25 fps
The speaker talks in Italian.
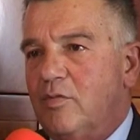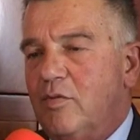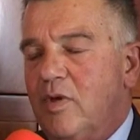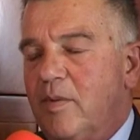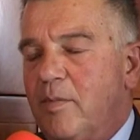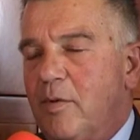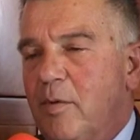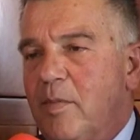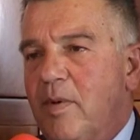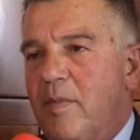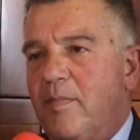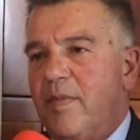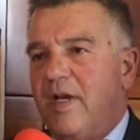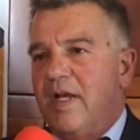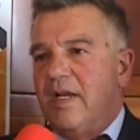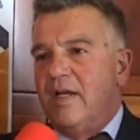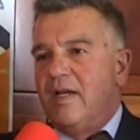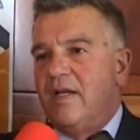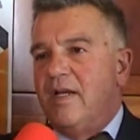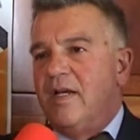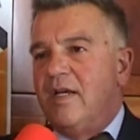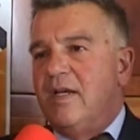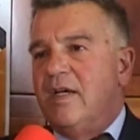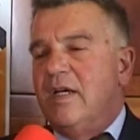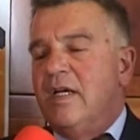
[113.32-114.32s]
propria
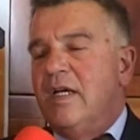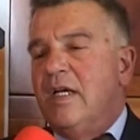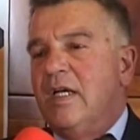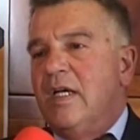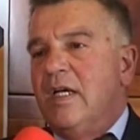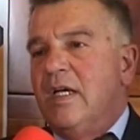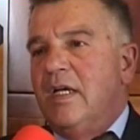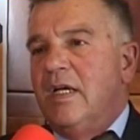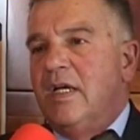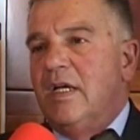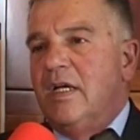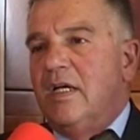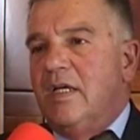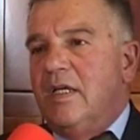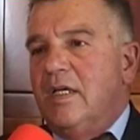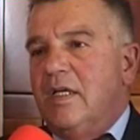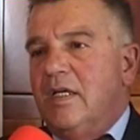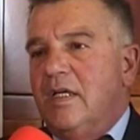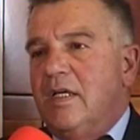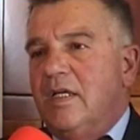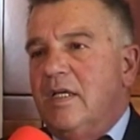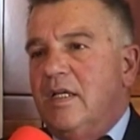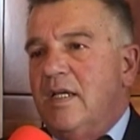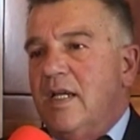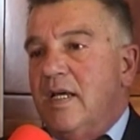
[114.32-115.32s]
pelle
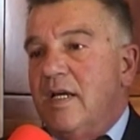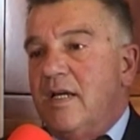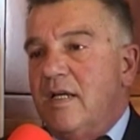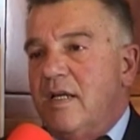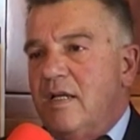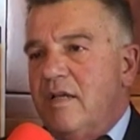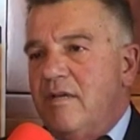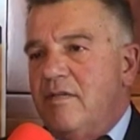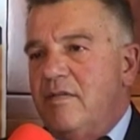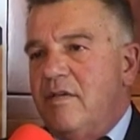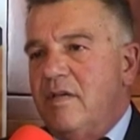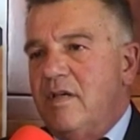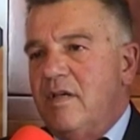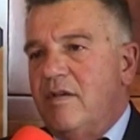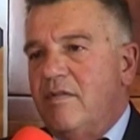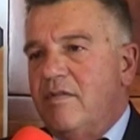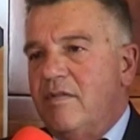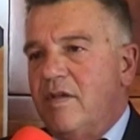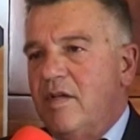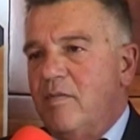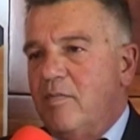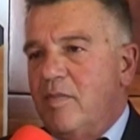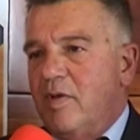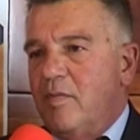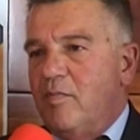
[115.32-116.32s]
eh, la crisi che è
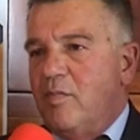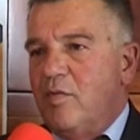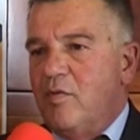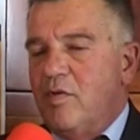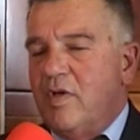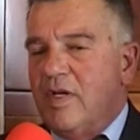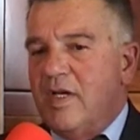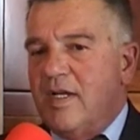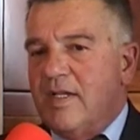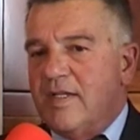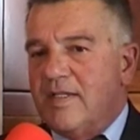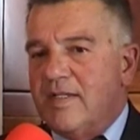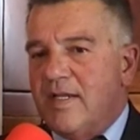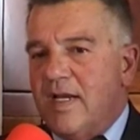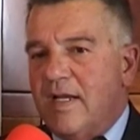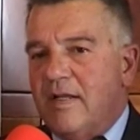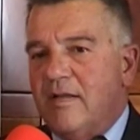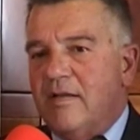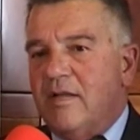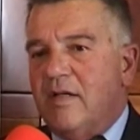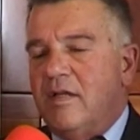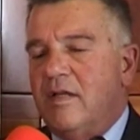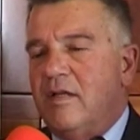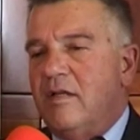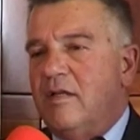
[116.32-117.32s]
sempre più
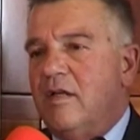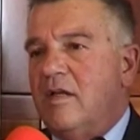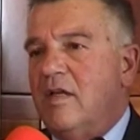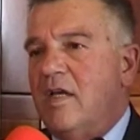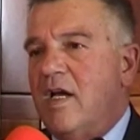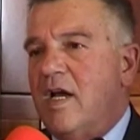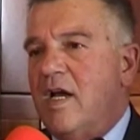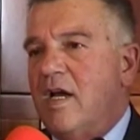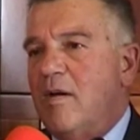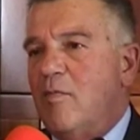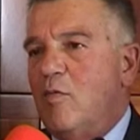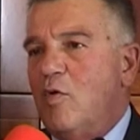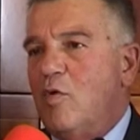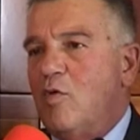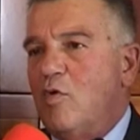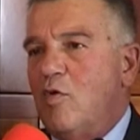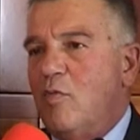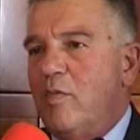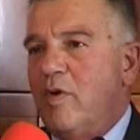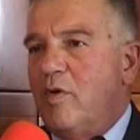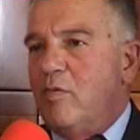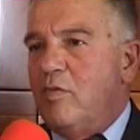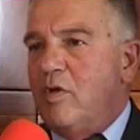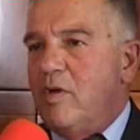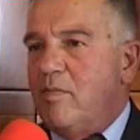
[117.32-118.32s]
incalzante. Riteniamo
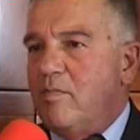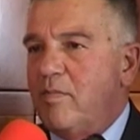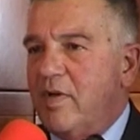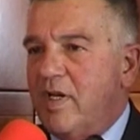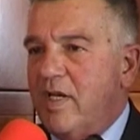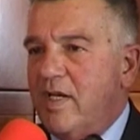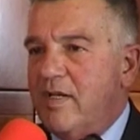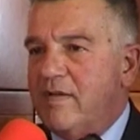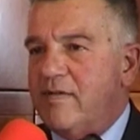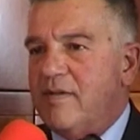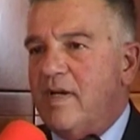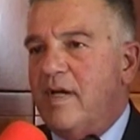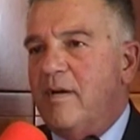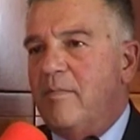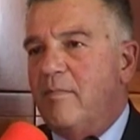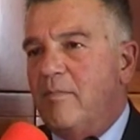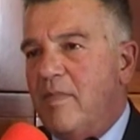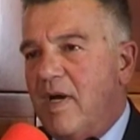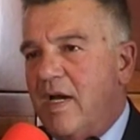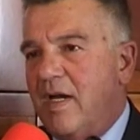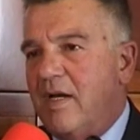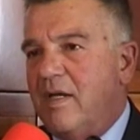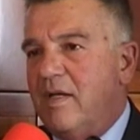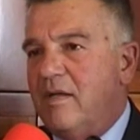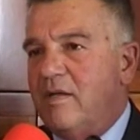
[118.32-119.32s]
come un'impresa,
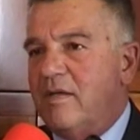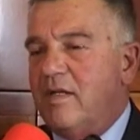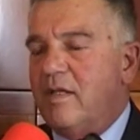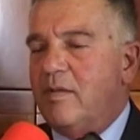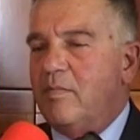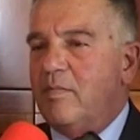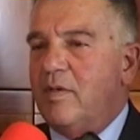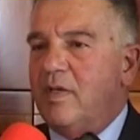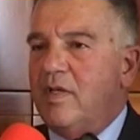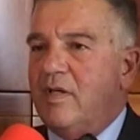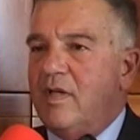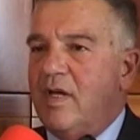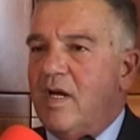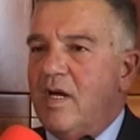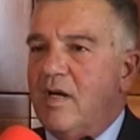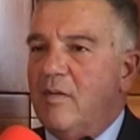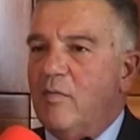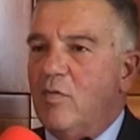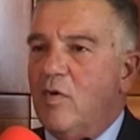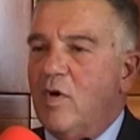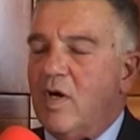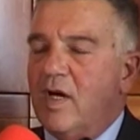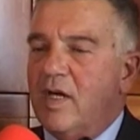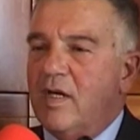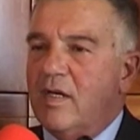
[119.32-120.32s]
ma
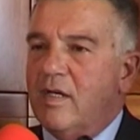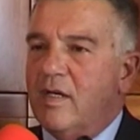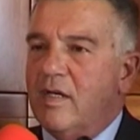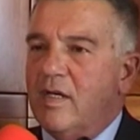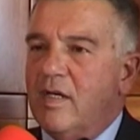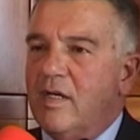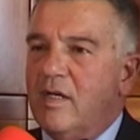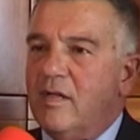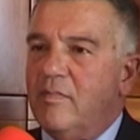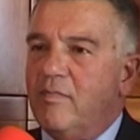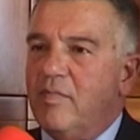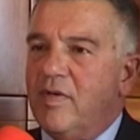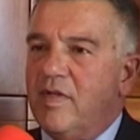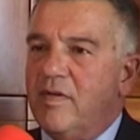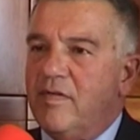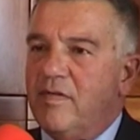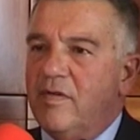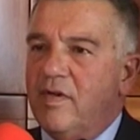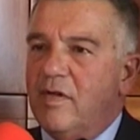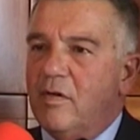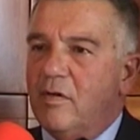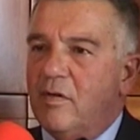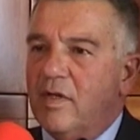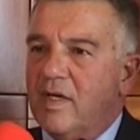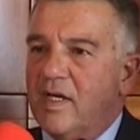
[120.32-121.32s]
interpretiamo anche il
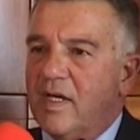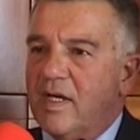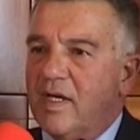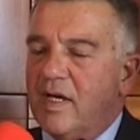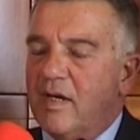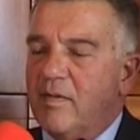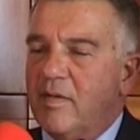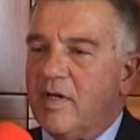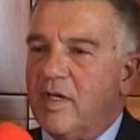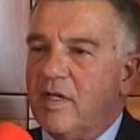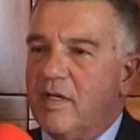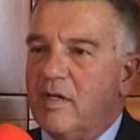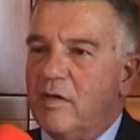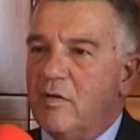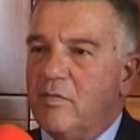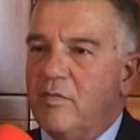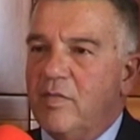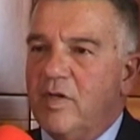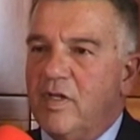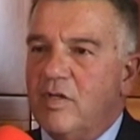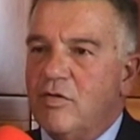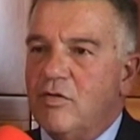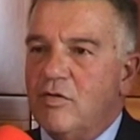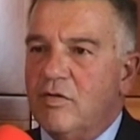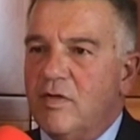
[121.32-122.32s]
pensiero della Camera di
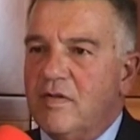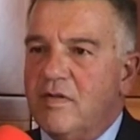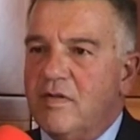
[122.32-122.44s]
Commercio di